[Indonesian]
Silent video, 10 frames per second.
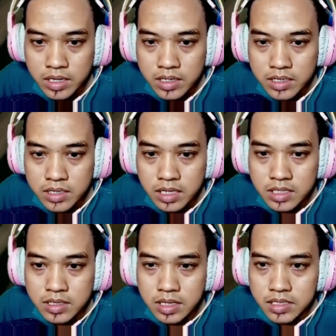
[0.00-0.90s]
Di atas
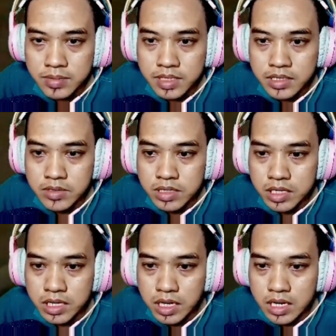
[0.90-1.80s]
atas meja juga
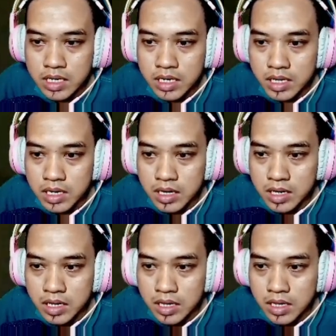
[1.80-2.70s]
ternyata ada ya.
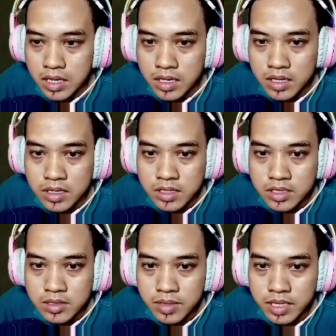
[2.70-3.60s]

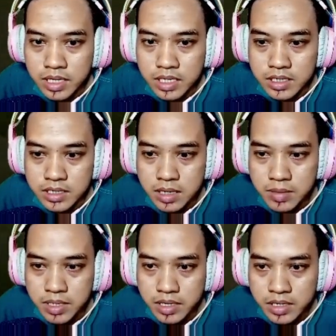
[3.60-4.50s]
Coba kita lihat seksama
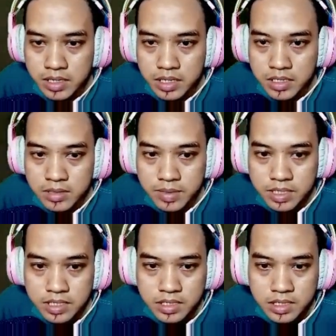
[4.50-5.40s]
nih di atas meja
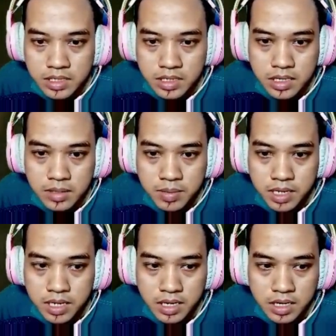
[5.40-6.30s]
sini.
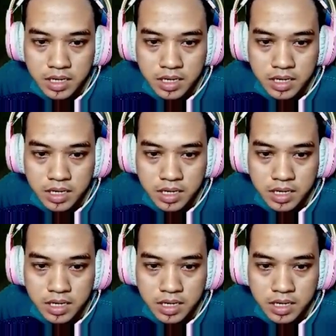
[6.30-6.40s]
Apakah ada?